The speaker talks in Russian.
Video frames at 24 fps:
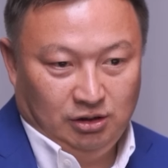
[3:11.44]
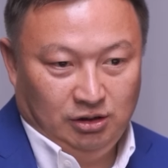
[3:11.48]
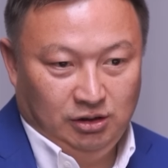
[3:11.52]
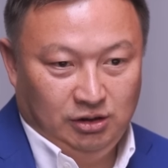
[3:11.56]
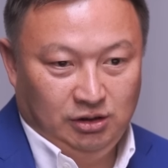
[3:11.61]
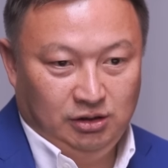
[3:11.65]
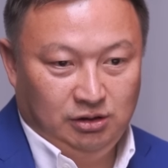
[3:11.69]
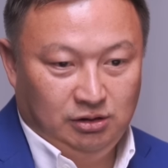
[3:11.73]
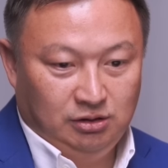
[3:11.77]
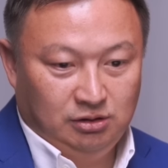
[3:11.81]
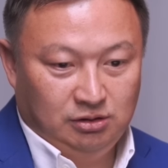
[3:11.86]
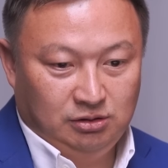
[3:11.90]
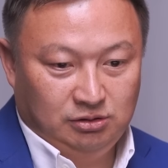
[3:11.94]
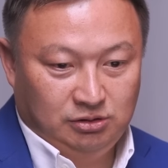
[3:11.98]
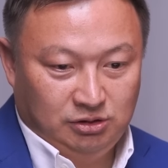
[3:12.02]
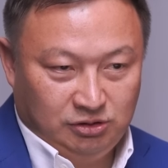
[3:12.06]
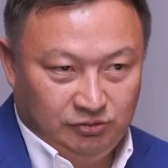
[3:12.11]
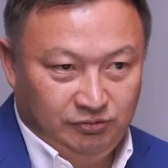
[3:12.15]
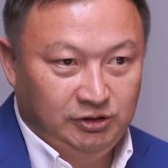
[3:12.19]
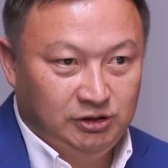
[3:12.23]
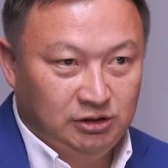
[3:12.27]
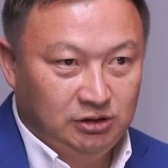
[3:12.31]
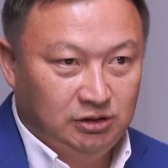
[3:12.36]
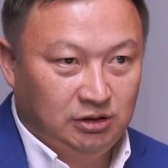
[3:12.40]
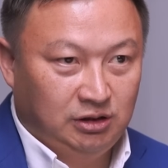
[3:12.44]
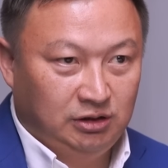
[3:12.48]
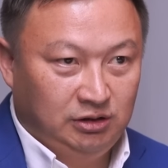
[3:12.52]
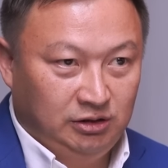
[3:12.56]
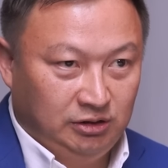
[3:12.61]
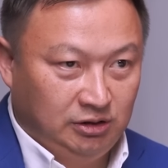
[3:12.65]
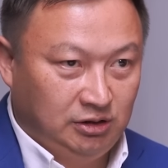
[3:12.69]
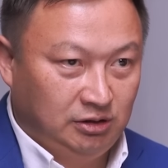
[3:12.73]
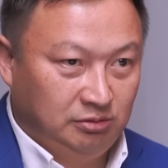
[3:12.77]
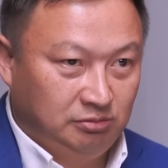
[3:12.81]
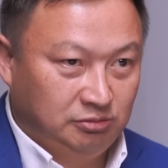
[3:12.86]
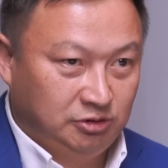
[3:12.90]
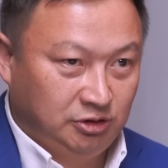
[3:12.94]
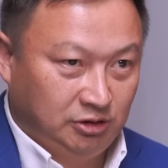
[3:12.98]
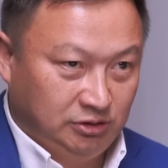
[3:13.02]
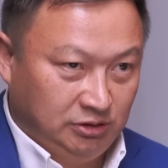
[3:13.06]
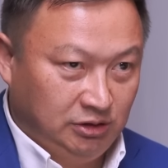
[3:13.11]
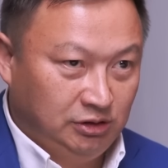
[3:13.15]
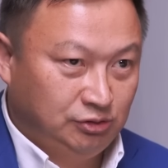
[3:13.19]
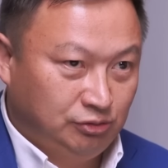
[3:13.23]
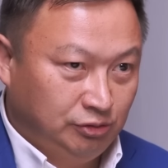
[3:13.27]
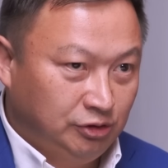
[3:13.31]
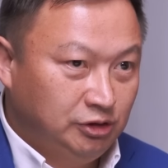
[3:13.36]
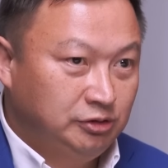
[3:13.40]
И действительно, они там
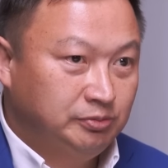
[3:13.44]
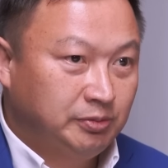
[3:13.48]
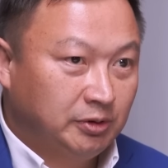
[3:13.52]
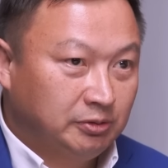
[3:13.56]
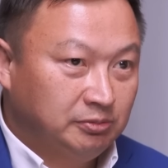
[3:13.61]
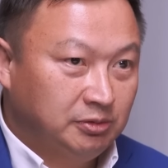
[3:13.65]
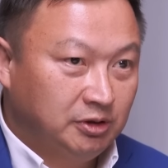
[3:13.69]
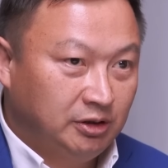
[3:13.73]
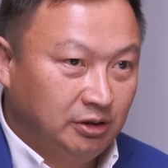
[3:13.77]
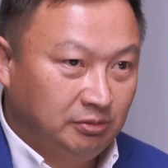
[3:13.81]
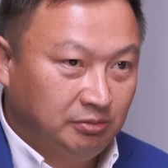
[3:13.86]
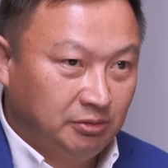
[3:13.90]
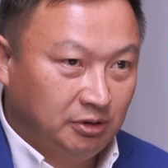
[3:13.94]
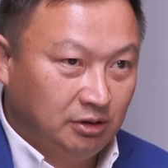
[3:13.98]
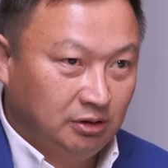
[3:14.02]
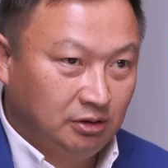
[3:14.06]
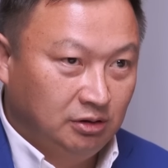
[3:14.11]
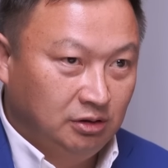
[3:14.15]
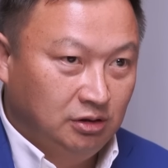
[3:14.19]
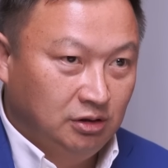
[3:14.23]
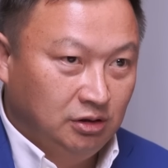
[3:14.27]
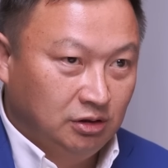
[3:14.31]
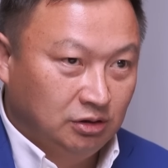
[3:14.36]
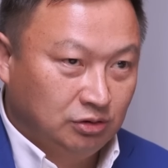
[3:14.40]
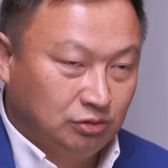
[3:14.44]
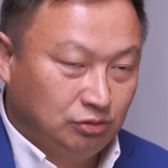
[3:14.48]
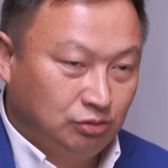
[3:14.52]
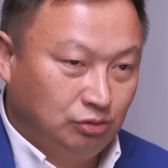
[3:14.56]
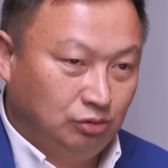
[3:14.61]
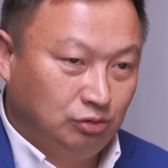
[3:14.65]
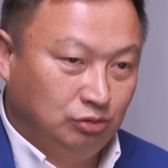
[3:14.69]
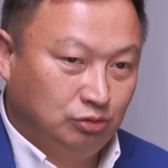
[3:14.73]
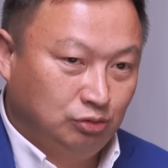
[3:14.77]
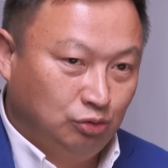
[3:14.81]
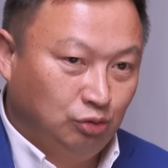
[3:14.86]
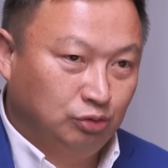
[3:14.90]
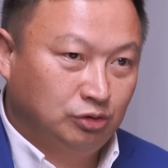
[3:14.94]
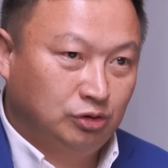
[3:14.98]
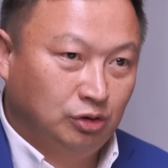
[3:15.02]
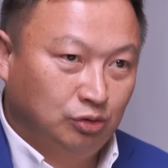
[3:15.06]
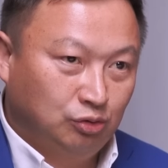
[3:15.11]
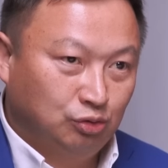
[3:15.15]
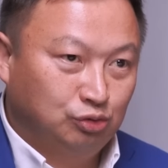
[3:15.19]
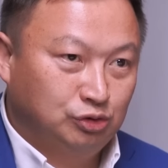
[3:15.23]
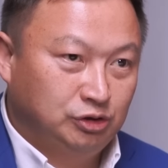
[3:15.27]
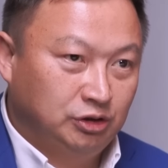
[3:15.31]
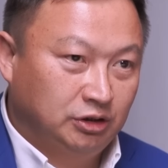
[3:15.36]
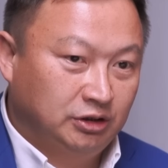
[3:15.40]
сказали, что есть проблема что кто-то
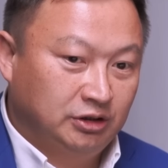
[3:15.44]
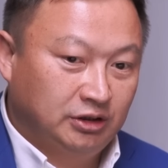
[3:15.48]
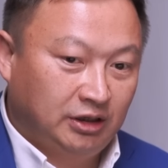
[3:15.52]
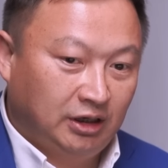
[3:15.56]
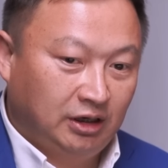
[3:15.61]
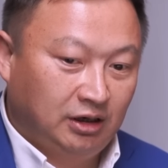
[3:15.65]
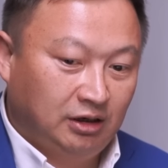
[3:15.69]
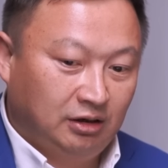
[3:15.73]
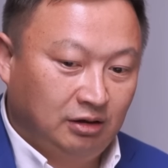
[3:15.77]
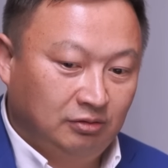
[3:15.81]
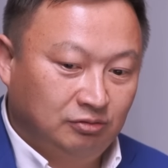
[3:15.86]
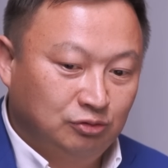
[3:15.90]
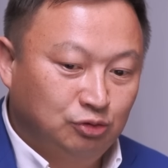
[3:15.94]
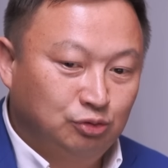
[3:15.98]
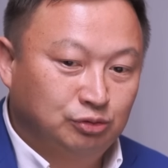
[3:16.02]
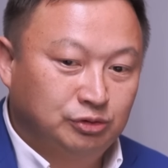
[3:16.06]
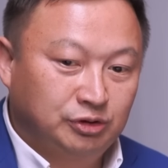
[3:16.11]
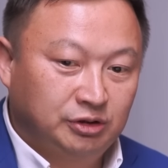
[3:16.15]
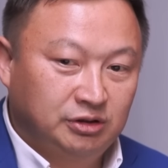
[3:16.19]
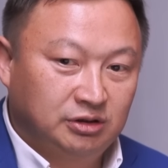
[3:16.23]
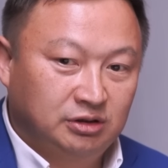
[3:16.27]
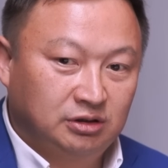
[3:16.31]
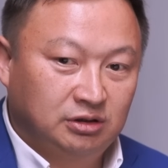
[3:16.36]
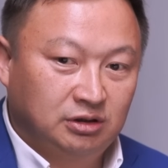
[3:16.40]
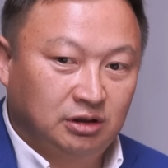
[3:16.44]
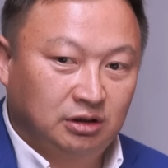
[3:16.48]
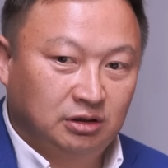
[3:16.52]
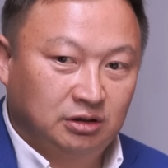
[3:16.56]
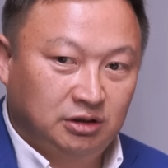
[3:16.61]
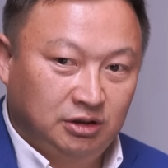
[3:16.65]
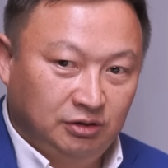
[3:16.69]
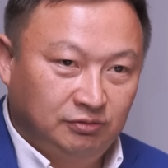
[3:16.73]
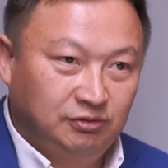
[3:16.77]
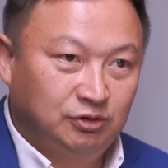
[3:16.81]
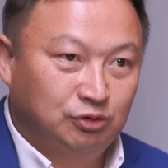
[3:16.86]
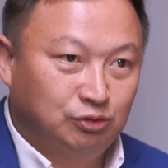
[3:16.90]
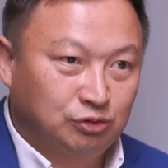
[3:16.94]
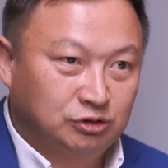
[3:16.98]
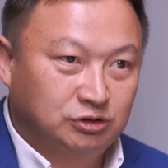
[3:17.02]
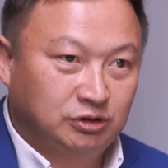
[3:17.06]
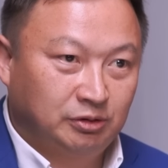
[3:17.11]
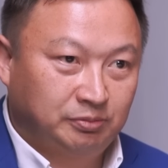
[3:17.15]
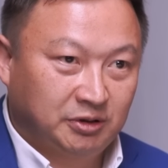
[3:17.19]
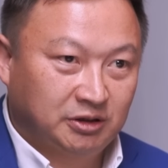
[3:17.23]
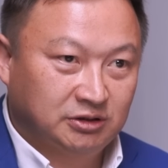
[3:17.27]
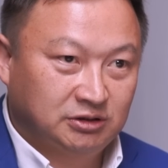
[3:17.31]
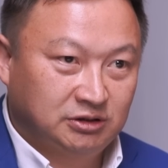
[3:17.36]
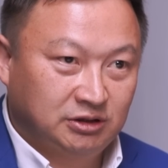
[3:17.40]
грузит на внутренний рынок
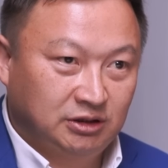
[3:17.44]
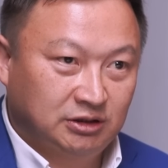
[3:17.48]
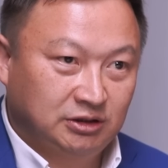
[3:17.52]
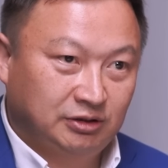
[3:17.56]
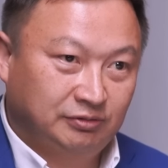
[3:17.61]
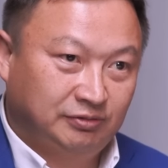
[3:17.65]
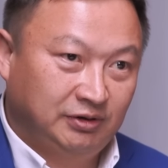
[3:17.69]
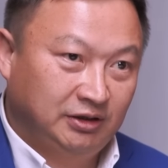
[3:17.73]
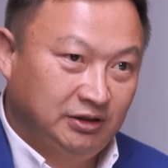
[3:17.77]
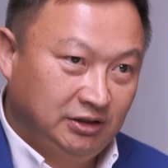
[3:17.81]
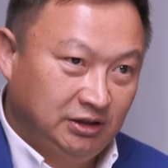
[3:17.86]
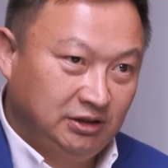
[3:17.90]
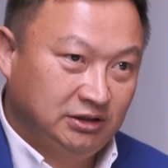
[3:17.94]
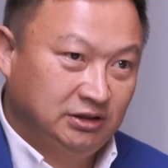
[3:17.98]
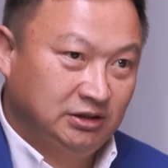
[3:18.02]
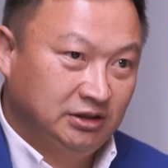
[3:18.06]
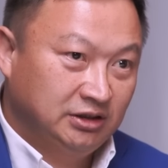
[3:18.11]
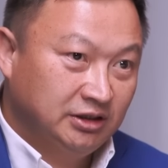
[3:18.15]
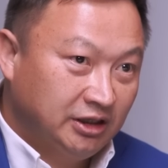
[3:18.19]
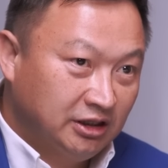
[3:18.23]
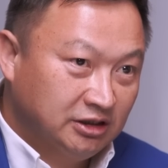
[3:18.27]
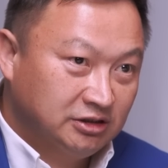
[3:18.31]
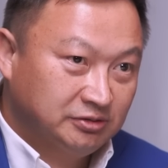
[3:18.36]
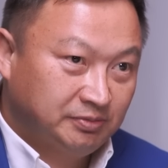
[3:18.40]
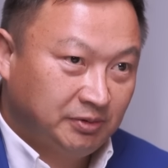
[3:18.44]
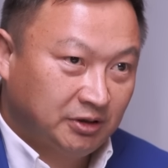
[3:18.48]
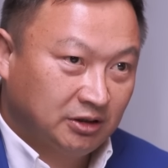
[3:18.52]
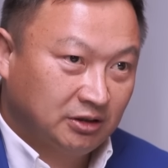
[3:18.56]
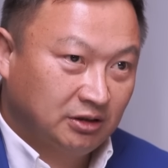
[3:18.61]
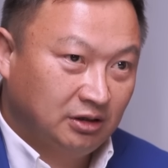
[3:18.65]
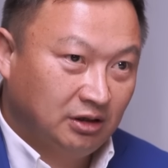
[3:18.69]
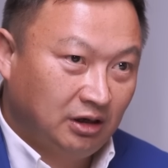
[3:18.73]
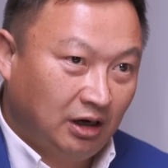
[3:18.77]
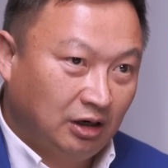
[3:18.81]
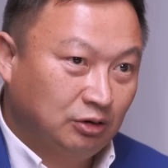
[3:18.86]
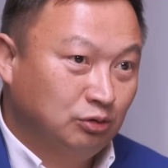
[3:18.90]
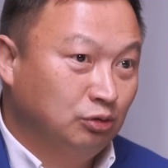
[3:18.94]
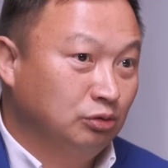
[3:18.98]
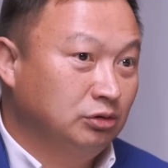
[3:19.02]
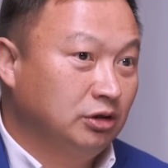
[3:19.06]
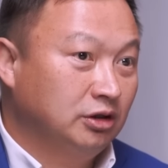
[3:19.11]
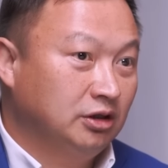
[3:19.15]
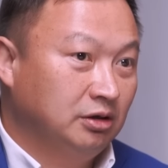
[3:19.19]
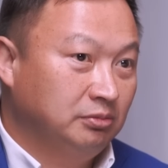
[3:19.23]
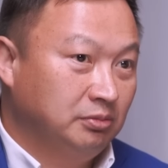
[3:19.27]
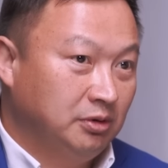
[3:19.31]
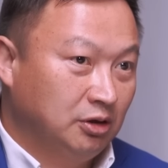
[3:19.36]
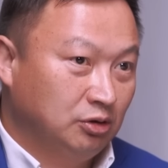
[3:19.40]
90%, а 10% на экспорт, а кто-то
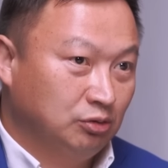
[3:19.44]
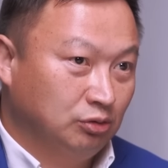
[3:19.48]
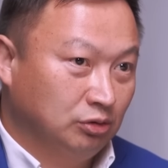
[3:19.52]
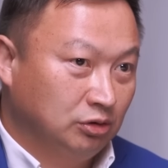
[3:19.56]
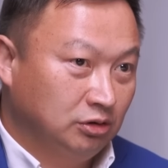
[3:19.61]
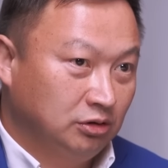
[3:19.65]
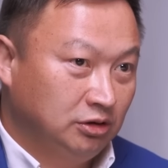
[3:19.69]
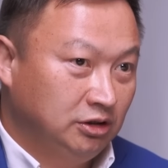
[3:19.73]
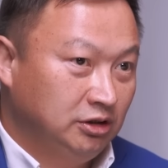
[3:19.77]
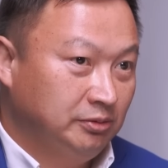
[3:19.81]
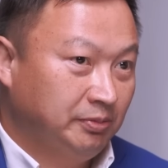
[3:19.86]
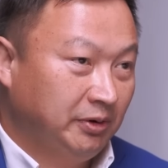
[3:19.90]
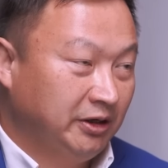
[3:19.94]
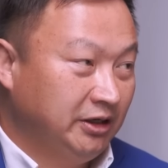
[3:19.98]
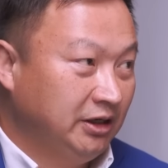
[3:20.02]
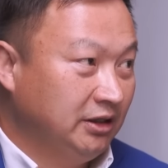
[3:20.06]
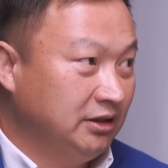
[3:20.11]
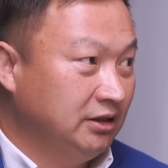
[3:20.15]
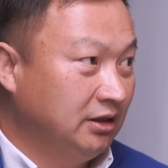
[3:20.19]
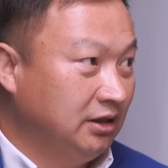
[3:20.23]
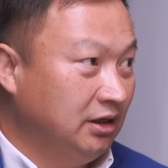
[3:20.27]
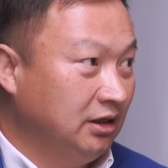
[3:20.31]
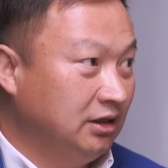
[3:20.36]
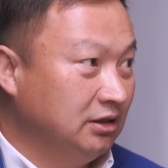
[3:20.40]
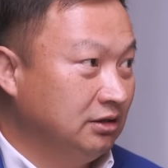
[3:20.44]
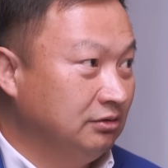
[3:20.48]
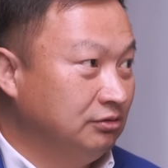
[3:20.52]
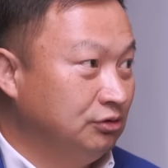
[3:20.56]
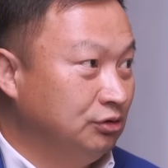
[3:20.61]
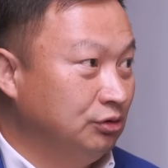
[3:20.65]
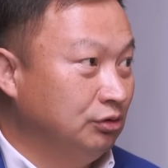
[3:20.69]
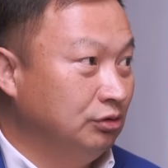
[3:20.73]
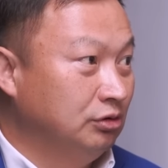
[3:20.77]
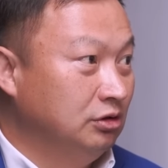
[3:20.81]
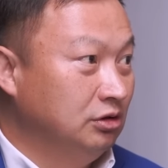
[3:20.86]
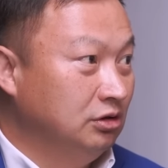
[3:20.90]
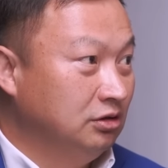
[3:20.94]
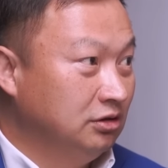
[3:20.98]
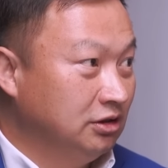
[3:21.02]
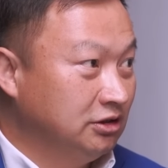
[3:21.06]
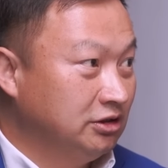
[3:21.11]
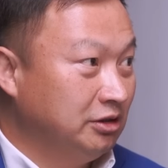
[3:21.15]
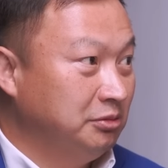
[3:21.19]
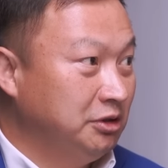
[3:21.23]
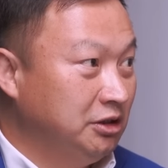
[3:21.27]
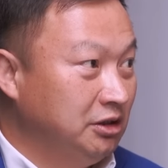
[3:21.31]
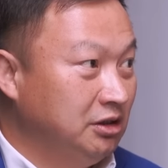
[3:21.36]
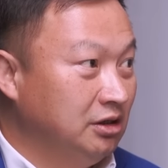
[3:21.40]
наоборот. И непонятно, как это все на
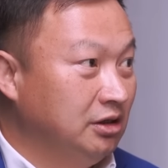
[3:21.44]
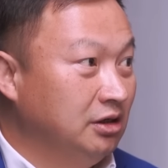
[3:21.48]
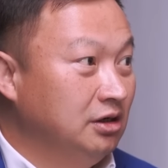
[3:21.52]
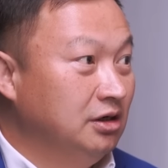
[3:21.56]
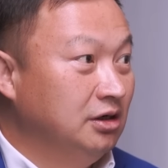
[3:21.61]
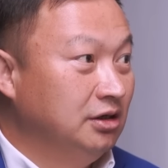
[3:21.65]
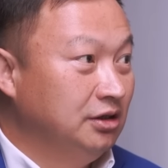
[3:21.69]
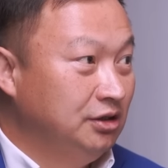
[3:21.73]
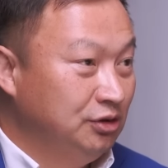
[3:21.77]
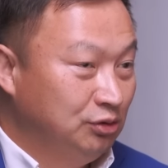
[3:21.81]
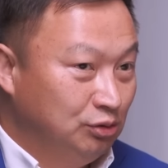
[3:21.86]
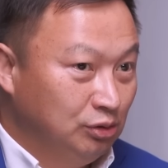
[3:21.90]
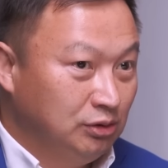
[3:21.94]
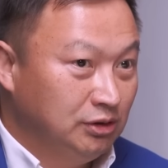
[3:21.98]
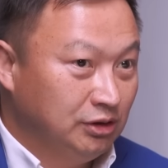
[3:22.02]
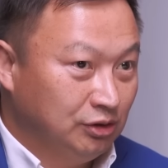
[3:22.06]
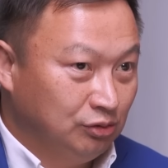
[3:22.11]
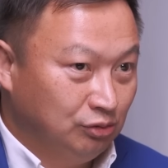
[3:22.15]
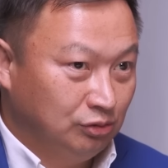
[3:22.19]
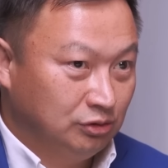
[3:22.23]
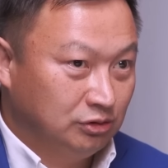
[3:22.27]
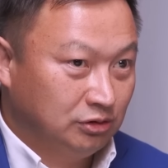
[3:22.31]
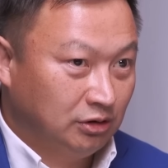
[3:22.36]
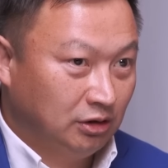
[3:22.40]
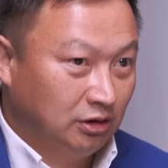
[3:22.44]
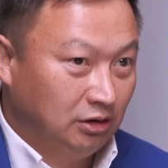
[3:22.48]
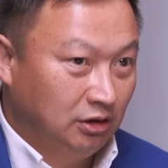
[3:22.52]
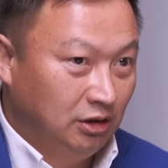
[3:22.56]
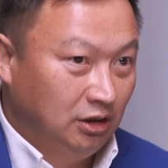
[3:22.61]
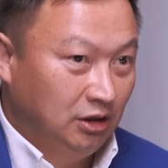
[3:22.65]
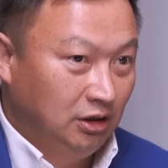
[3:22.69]
самом деле регулируется.